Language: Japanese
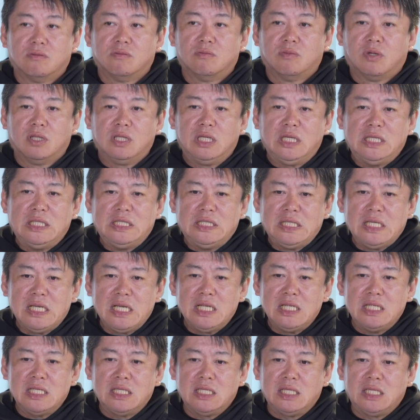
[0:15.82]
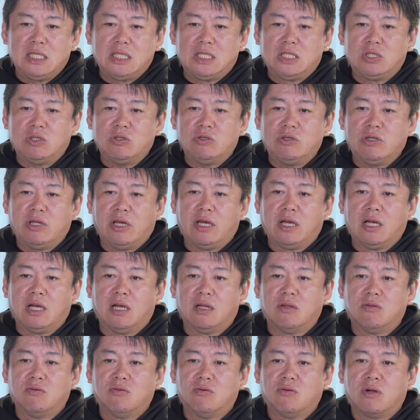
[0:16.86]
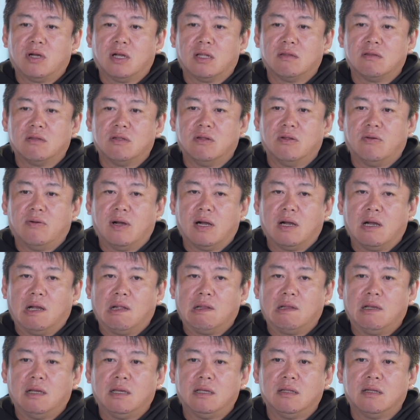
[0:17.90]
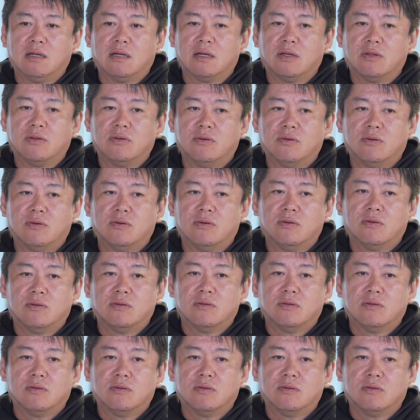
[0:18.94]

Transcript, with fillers: 何か注目してる？まあにせんにじゅうねんがどうかってのは分かんないんだけど、うん、